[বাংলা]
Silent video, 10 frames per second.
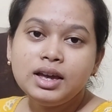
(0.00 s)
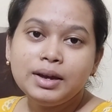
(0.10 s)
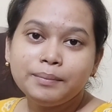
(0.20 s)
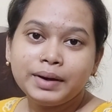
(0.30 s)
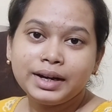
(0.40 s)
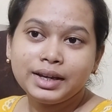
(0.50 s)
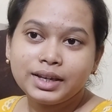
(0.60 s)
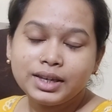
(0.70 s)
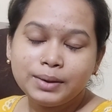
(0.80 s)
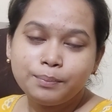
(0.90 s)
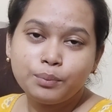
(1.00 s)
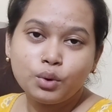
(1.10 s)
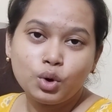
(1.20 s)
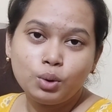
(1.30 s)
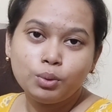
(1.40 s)
মানে কি
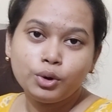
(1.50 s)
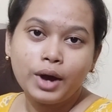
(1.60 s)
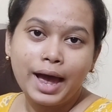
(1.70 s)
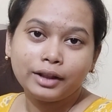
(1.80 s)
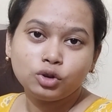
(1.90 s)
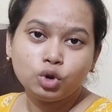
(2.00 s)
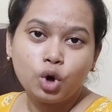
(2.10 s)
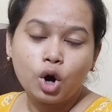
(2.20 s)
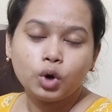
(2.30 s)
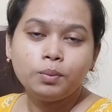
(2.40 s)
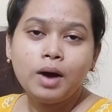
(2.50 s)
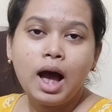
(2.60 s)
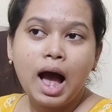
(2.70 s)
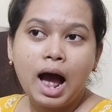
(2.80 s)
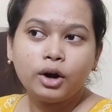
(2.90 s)
বলবো এত গরম
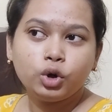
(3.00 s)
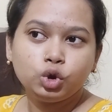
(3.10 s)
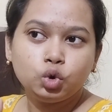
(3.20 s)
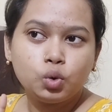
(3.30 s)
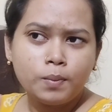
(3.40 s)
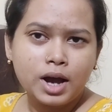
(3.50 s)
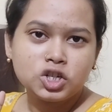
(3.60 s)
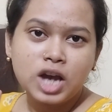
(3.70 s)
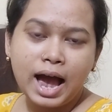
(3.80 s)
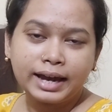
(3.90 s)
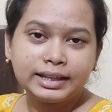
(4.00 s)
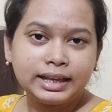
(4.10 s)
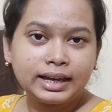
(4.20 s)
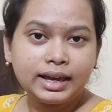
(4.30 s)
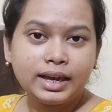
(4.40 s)
আরও দু মাস আগে
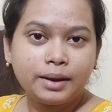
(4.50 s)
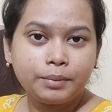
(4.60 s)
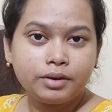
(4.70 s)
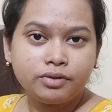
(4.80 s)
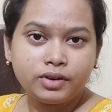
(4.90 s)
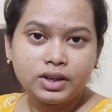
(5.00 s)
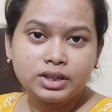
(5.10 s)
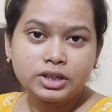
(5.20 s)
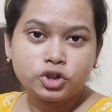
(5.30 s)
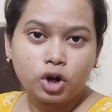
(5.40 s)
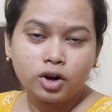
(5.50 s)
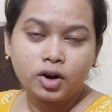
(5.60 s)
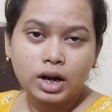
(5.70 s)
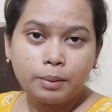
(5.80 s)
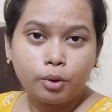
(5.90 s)
থেকেই আমি ফ্রিজে জল
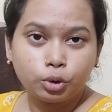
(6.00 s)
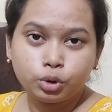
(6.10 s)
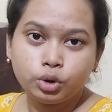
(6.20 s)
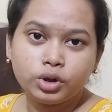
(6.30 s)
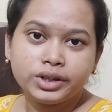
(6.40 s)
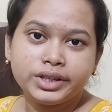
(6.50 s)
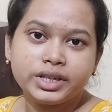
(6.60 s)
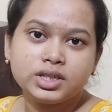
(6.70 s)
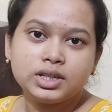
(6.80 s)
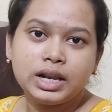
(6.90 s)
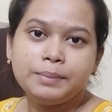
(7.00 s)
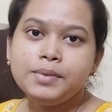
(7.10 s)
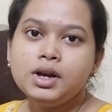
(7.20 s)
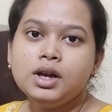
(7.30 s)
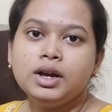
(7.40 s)
রাখা বন্ধ করে দিয়েছিলাম
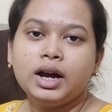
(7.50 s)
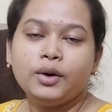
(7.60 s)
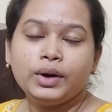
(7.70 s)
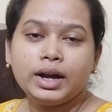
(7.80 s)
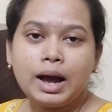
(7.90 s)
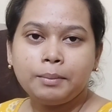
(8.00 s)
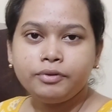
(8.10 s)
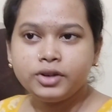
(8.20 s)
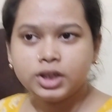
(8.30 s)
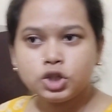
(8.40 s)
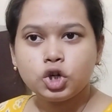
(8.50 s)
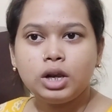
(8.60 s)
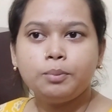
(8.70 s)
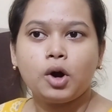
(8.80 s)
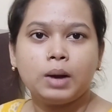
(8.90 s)
কারণ আমি ফ্রিজের জল
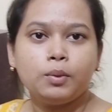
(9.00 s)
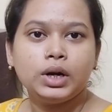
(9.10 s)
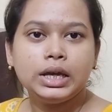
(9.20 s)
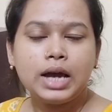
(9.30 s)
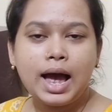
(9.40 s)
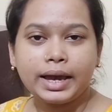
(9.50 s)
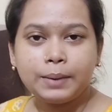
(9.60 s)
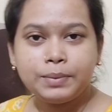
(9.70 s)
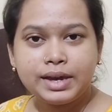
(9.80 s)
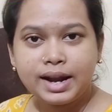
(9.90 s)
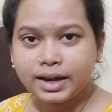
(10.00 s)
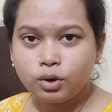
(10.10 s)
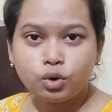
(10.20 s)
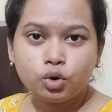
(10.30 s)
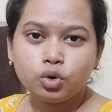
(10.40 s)
বরাবরই আগে বিয়ের আগেও
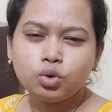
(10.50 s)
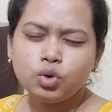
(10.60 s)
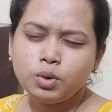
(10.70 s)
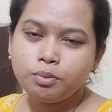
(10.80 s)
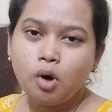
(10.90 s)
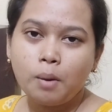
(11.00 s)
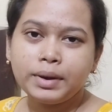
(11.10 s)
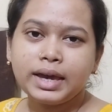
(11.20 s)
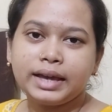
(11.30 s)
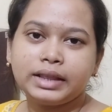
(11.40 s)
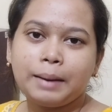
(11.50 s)
খুব কমই খেতাম